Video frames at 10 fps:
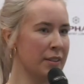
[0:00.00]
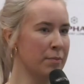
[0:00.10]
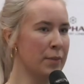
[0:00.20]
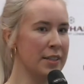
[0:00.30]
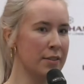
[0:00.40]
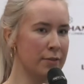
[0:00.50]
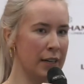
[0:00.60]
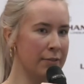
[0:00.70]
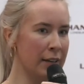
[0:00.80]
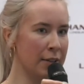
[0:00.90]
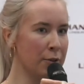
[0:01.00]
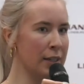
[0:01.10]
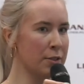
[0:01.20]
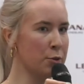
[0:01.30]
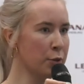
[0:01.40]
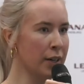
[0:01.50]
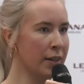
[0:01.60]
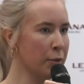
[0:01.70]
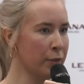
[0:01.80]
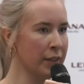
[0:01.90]
im besten Fall vielleicht noch als
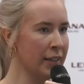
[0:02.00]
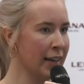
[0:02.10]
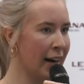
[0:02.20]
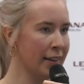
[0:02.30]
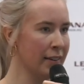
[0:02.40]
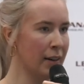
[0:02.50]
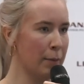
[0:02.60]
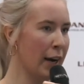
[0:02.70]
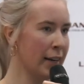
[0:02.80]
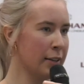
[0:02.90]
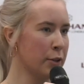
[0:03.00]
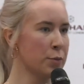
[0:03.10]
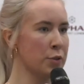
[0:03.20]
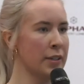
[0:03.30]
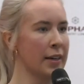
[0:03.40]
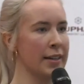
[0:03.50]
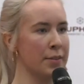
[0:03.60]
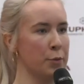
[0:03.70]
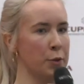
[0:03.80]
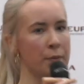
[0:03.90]
Dünger irgendwie in den Garten, aber eigentlich kommt es so in den
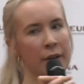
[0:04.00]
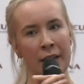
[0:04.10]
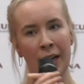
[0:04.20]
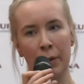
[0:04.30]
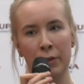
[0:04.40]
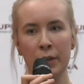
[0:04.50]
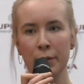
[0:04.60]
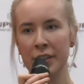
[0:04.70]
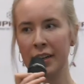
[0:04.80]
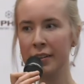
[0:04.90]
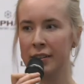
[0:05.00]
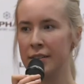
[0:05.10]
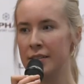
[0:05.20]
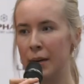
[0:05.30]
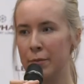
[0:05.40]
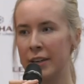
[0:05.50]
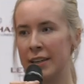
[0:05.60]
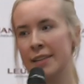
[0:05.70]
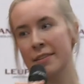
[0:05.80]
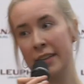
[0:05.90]
Restmüll. Aber wir betrachten diesen
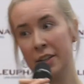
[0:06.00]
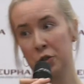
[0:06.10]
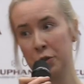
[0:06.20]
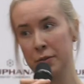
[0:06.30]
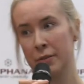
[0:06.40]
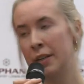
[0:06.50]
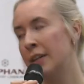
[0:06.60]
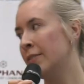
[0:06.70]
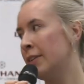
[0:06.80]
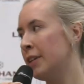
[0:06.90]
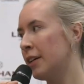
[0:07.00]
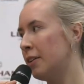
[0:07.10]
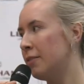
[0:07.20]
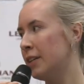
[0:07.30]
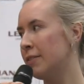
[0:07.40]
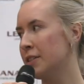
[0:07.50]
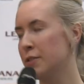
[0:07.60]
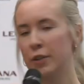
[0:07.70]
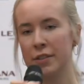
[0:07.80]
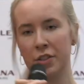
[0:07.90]
Abfall als Nährstoff, weil wir darauf
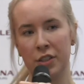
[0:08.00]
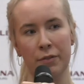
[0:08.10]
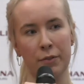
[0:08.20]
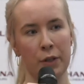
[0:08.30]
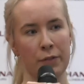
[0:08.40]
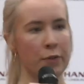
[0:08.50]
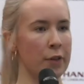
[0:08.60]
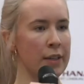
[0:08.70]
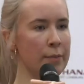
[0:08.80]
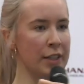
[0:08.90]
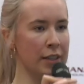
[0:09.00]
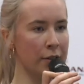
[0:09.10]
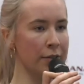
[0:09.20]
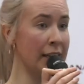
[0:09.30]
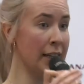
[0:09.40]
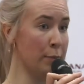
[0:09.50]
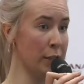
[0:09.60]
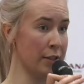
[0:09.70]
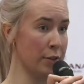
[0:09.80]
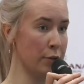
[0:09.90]
etwas Neues erschaffen wollen. Wir wollen nämlich darauf
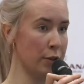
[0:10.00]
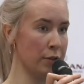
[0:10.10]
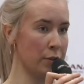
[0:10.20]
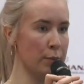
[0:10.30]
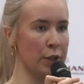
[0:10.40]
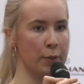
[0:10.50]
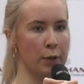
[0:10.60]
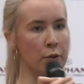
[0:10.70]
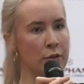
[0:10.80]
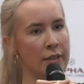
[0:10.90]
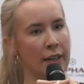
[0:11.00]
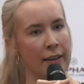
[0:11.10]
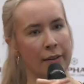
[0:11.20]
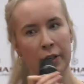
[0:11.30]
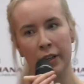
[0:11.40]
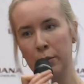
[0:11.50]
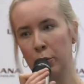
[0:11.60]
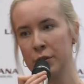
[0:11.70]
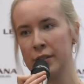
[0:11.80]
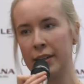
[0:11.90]
Edelpilze züchten, zum Beispiel Rosenseitlinge oder
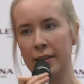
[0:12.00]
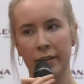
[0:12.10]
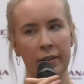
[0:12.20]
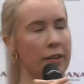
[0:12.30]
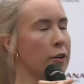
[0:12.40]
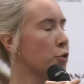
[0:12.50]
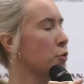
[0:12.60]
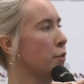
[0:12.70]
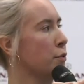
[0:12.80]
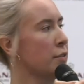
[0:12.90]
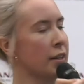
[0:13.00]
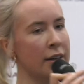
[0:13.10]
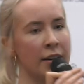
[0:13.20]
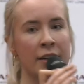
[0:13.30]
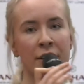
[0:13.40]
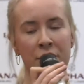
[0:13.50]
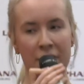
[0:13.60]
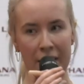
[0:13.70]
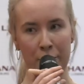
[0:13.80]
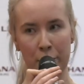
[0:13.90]
Limonenseitlinge, die ihr auch schon auf unserer
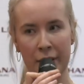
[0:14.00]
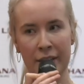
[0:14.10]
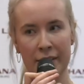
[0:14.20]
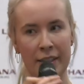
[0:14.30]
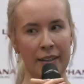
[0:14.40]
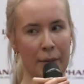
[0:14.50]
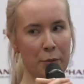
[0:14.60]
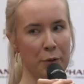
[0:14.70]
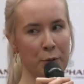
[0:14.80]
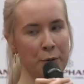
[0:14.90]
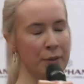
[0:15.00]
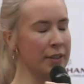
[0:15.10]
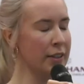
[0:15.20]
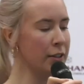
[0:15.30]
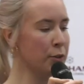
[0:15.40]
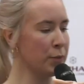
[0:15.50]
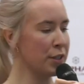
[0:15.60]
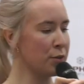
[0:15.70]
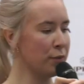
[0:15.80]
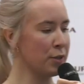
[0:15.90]
Startfolie gesehen habt. Und genau, um
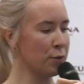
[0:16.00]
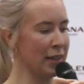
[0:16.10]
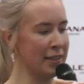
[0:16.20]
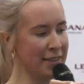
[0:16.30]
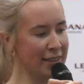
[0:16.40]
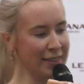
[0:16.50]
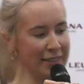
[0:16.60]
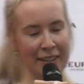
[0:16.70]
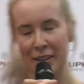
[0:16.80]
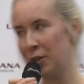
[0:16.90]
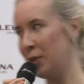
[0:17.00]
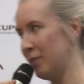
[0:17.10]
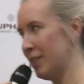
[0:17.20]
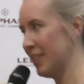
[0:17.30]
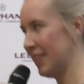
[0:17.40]
das zu visualisieren, kommt